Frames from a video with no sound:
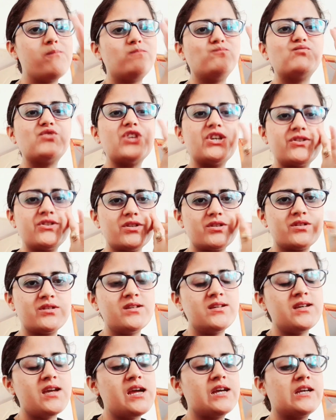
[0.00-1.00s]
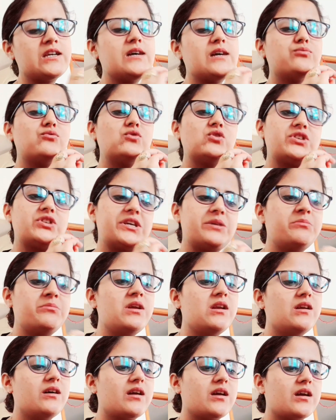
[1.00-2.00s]
चेंजेस नहीं आएंगे आपको सेम ही
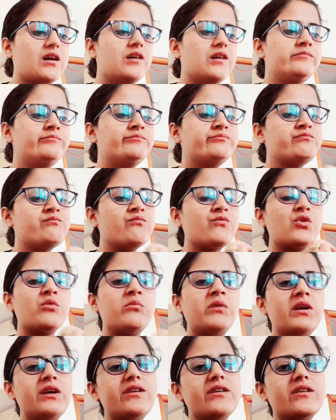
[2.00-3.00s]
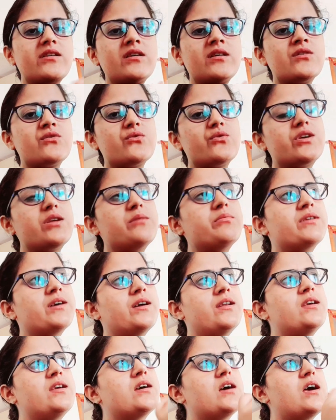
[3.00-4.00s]
लगेगा तो मल्टीग्रेन रोटी
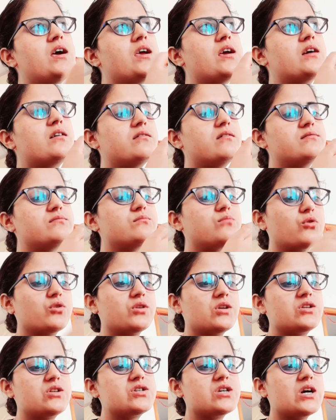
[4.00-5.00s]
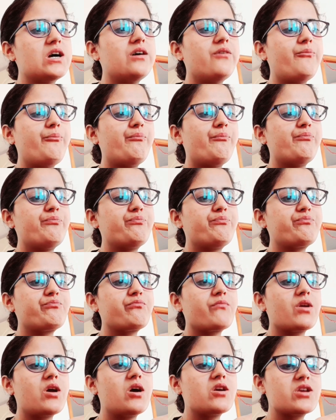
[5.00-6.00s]
बनाने का एक बहुत अच्छा
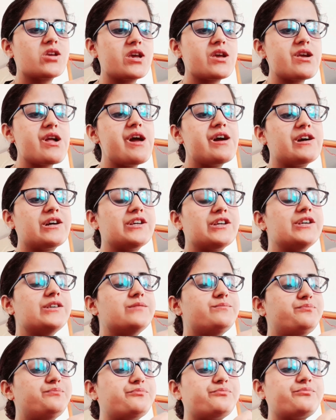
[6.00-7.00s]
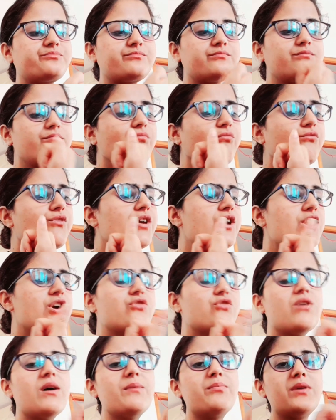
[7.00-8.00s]
ये है कि एक
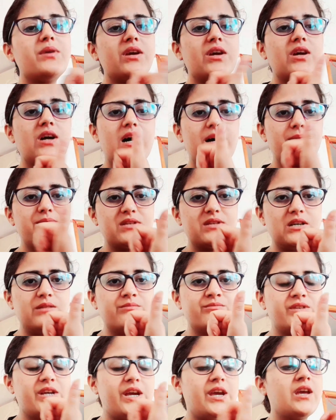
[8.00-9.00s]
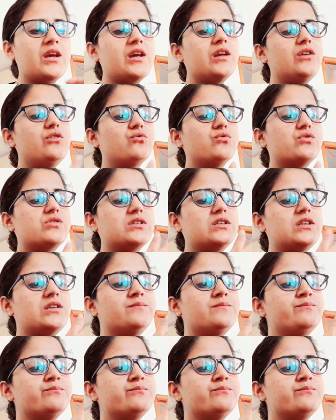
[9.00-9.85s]
तो आपके काब्स कम जाएंगे दूसरी